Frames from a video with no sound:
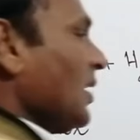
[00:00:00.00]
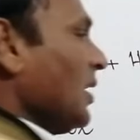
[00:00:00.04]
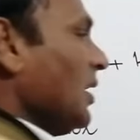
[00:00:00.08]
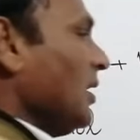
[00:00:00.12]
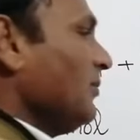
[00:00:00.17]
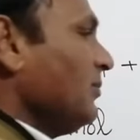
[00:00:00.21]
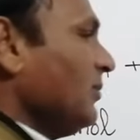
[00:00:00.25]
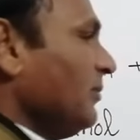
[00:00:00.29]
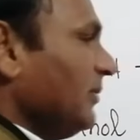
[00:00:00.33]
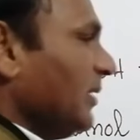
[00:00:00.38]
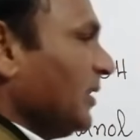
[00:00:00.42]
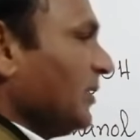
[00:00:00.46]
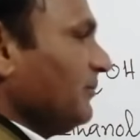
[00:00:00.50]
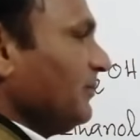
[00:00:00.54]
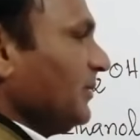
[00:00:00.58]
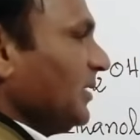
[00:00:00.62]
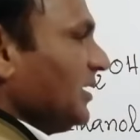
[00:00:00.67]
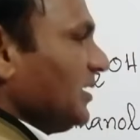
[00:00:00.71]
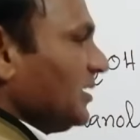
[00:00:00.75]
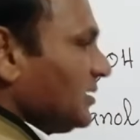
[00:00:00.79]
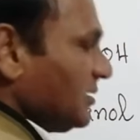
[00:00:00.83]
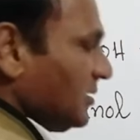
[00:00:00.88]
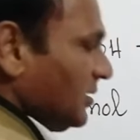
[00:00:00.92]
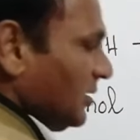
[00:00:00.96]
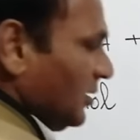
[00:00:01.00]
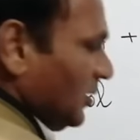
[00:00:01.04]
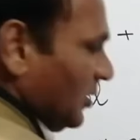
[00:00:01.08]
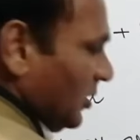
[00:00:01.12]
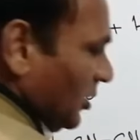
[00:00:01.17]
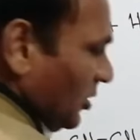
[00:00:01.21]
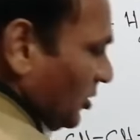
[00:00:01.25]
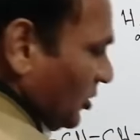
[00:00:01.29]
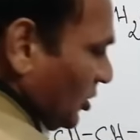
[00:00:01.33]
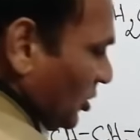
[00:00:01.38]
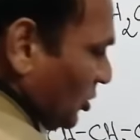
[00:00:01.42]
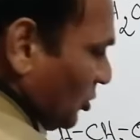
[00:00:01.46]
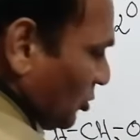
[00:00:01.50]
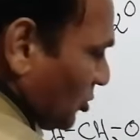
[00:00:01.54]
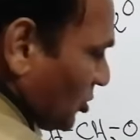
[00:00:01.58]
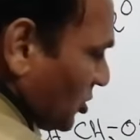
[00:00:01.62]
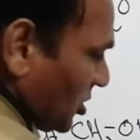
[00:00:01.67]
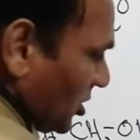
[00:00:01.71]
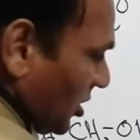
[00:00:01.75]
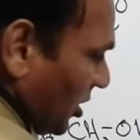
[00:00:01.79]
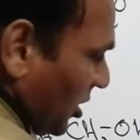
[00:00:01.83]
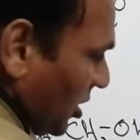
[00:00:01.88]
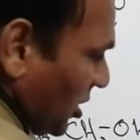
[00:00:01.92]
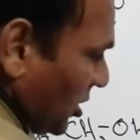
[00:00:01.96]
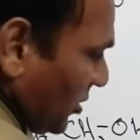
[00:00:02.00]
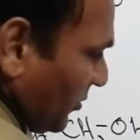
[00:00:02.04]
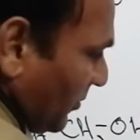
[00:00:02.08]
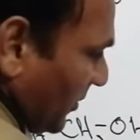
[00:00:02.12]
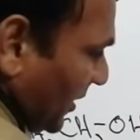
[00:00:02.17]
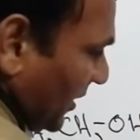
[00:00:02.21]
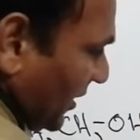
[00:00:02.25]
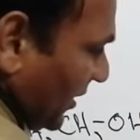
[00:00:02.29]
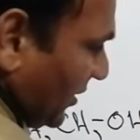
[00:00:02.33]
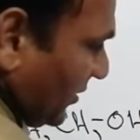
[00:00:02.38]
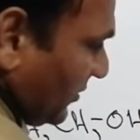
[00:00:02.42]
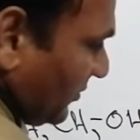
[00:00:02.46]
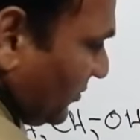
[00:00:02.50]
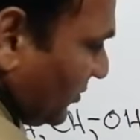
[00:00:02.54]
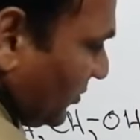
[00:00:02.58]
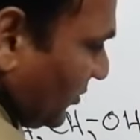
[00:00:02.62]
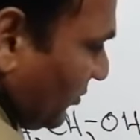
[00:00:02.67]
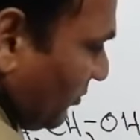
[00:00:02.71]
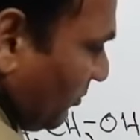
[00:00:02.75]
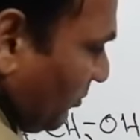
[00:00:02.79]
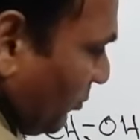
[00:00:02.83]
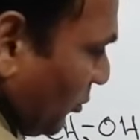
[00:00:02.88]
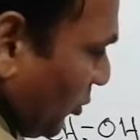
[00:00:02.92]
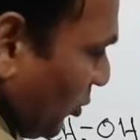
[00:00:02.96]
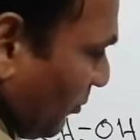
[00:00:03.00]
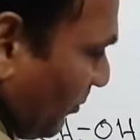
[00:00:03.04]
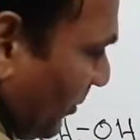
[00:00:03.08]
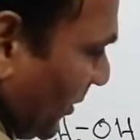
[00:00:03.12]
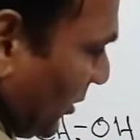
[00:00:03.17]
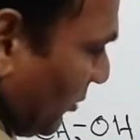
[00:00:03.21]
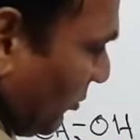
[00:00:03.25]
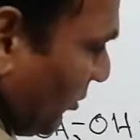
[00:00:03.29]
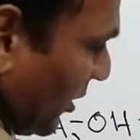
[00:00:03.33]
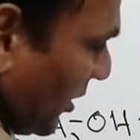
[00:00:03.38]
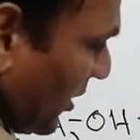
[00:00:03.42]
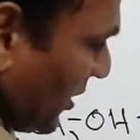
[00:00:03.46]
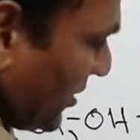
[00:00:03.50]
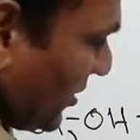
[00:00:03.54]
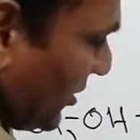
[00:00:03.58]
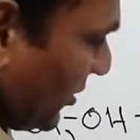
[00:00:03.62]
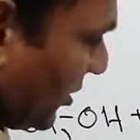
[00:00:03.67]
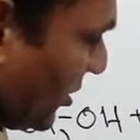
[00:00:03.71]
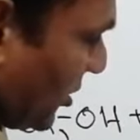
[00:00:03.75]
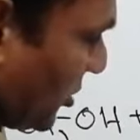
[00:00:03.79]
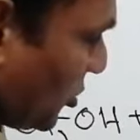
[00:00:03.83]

अब हमारे पास ये जो सॉल्ट बना प्रोपन एसिड का